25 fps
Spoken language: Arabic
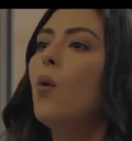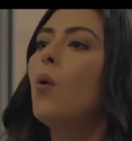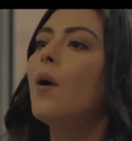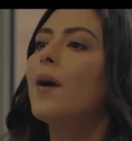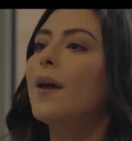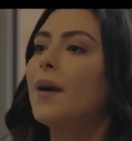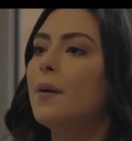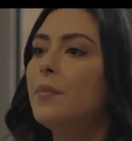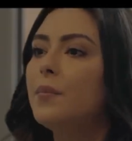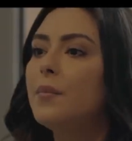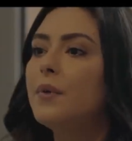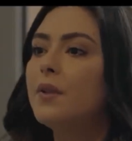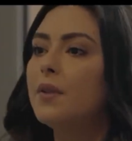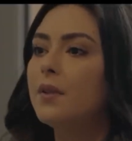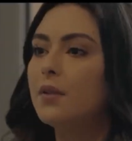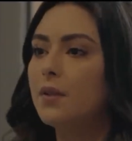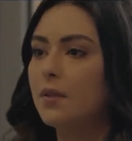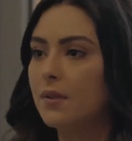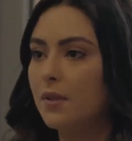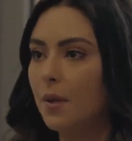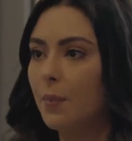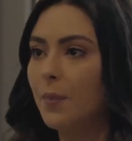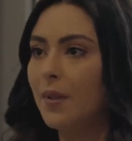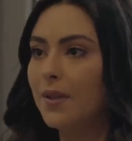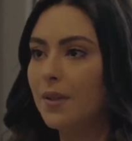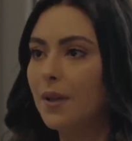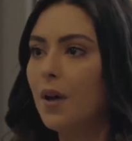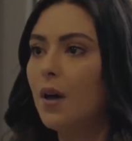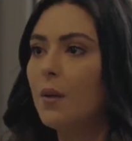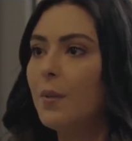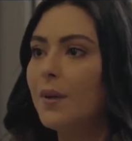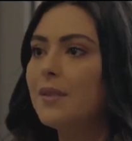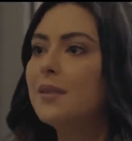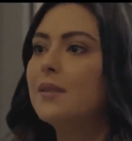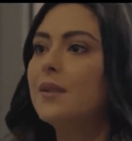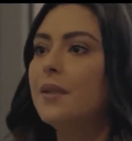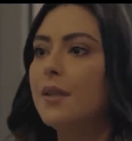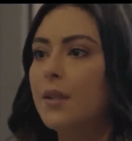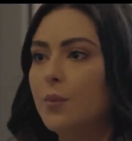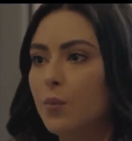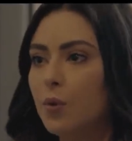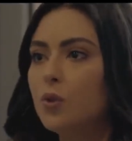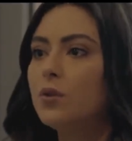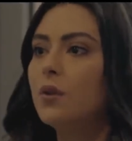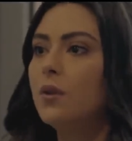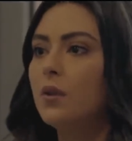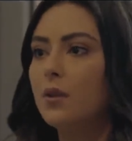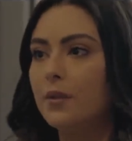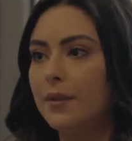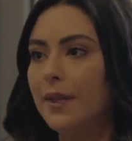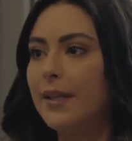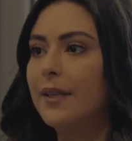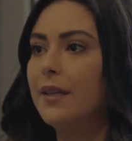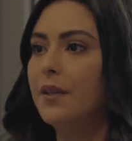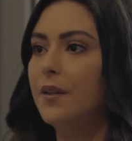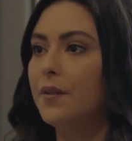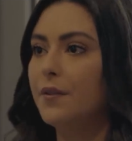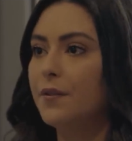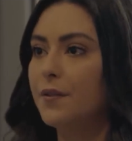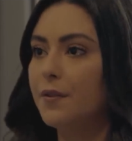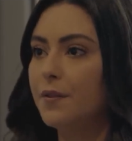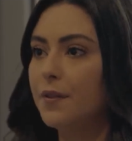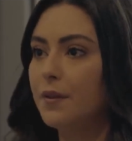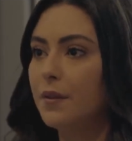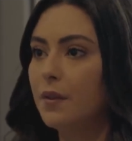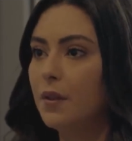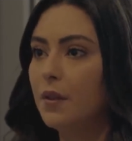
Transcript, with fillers: هو كان بيظبط لها بس ريموت التكييف